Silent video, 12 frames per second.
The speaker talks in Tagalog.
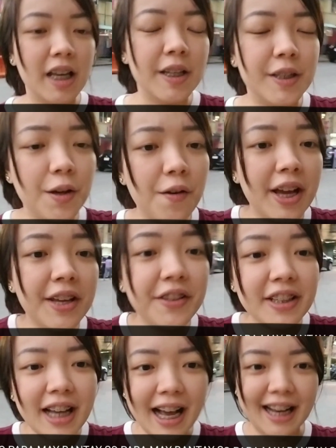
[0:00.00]
So,
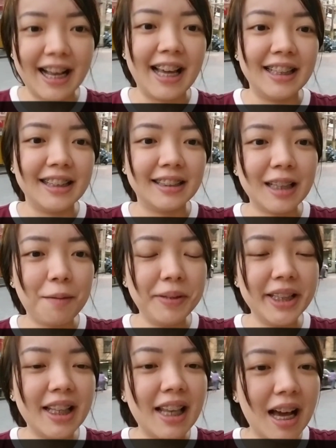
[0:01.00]
ayun nga guys,
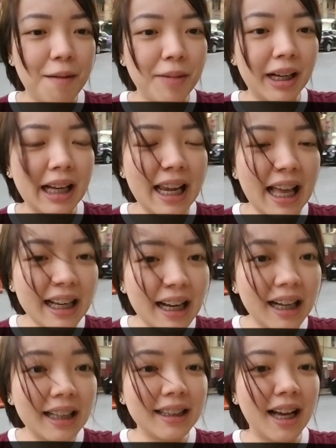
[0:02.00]
sabi nila mag-alaga
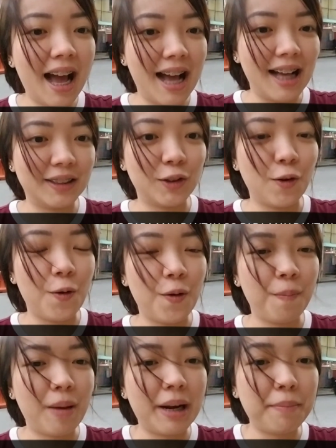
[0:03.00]
ka ng aso
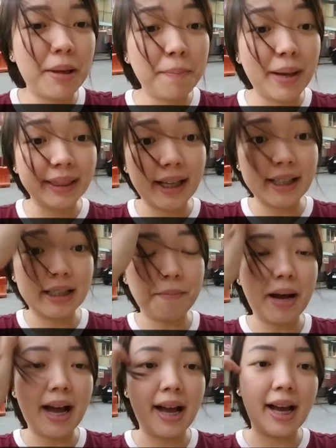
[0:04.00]
para may bantay sa
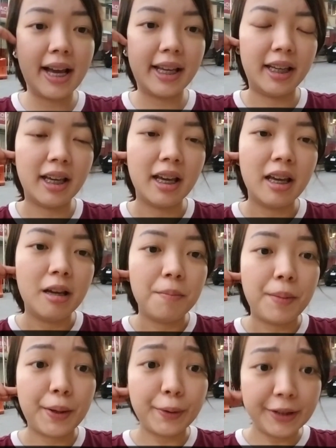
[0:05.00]
bahay.
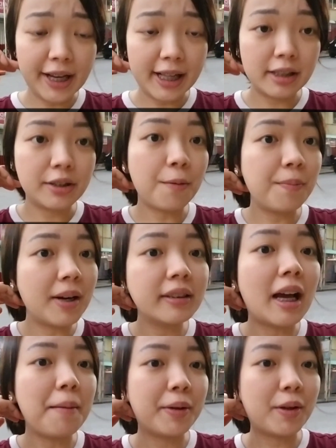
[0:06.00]
Pero dahil sobrang
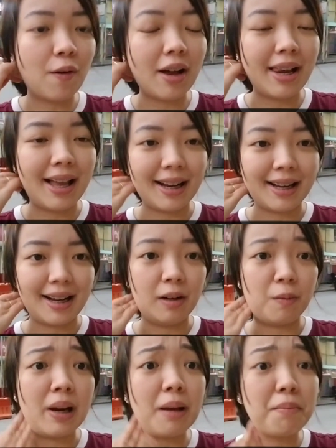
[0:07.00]
dami kong alaga,
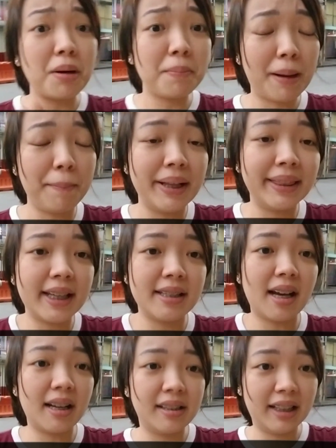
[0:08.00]
walang magbabantay
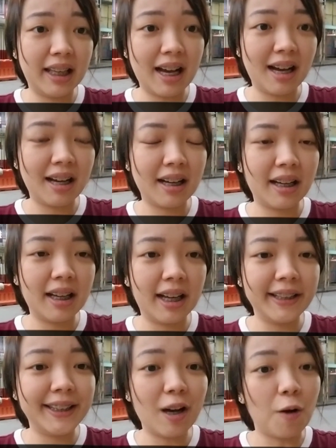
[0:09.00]
sa kanila, kaya
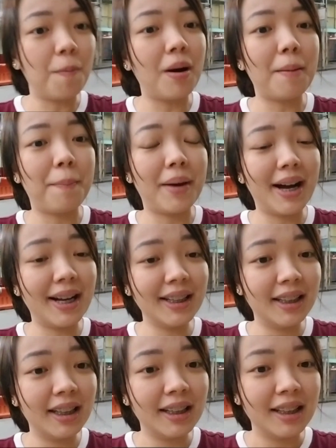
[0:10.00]
hindi ako
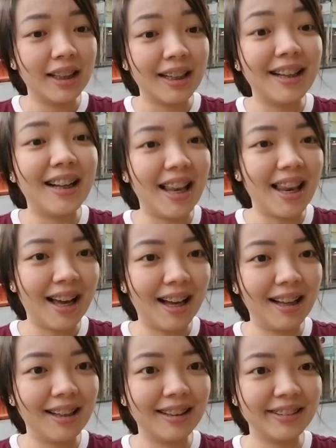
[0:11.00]
makapag-gala.
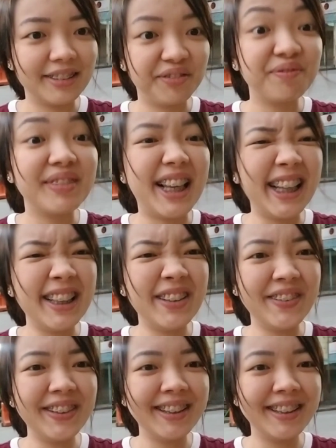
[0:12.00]
Galing, no?